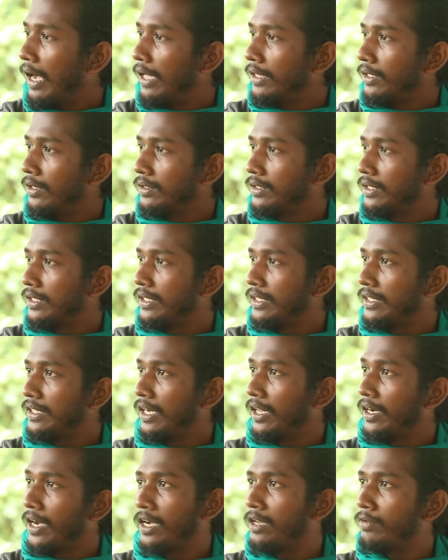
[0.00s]
அதாவது
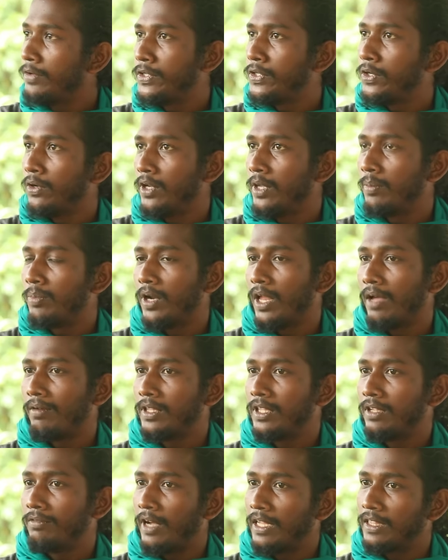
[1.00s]
இதில் ரெண்டு விஷயம் இப்போ நான்
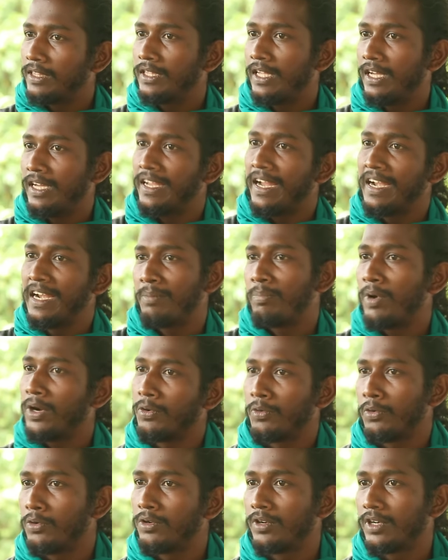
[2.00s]
வந்து வந்தால் என்ன
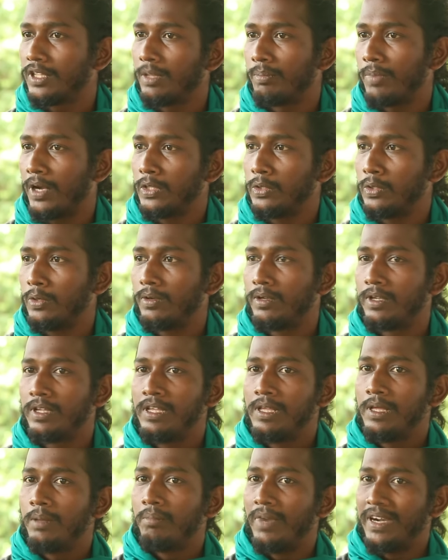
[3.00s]
பண்ணணுன்றதை பார்த்தோம்
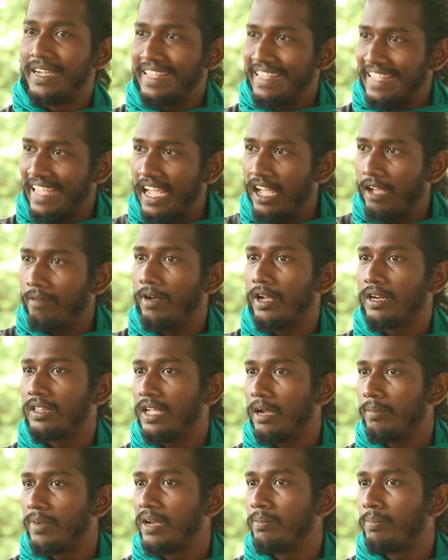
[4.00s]
பட் ஏன்
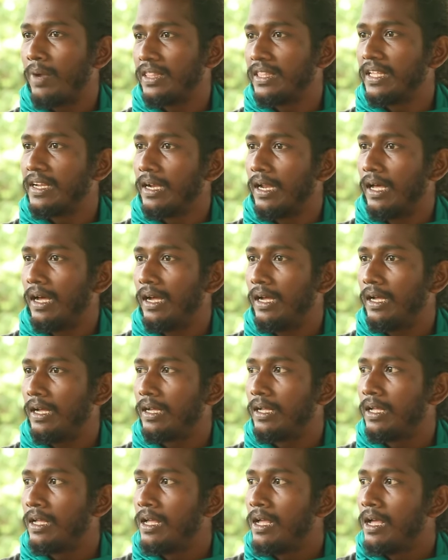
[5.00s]
வருது அப்படின்னு பார்த்தீங்கன்னா
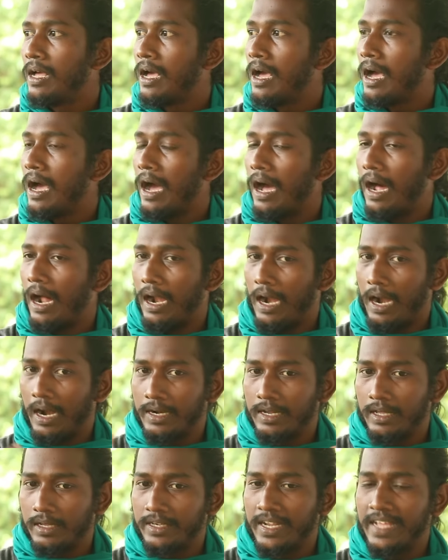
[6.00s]

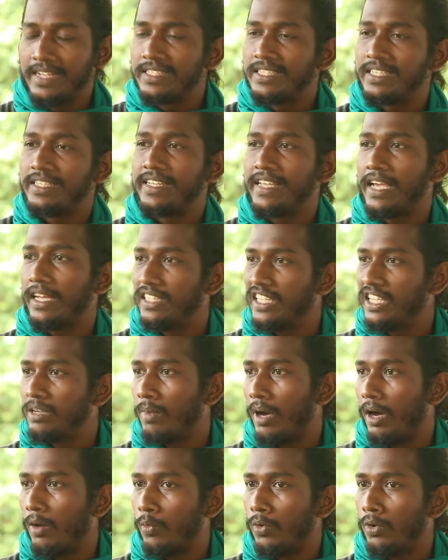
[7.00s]
அட டென்சிட்டி
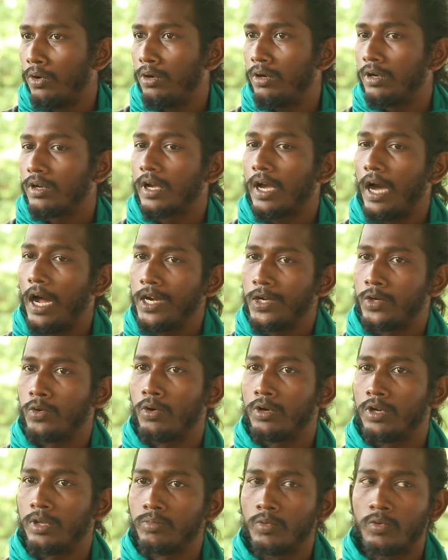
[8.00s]
அதிகமாகவும்
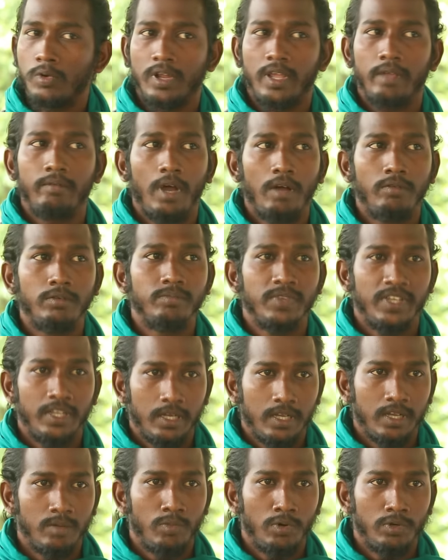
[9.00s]
காற்றோட்டம் குறைவாகவும்
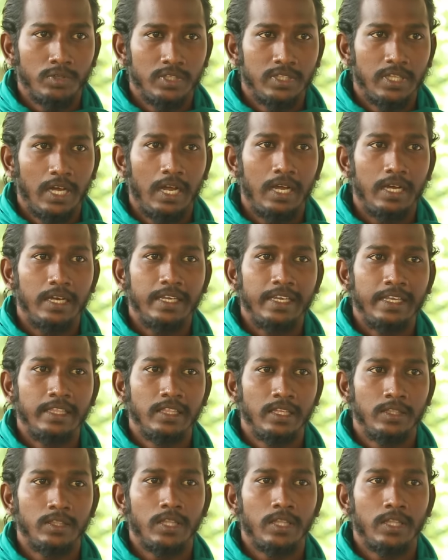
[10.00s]
இருக்கும்பொழுது தான் இந்த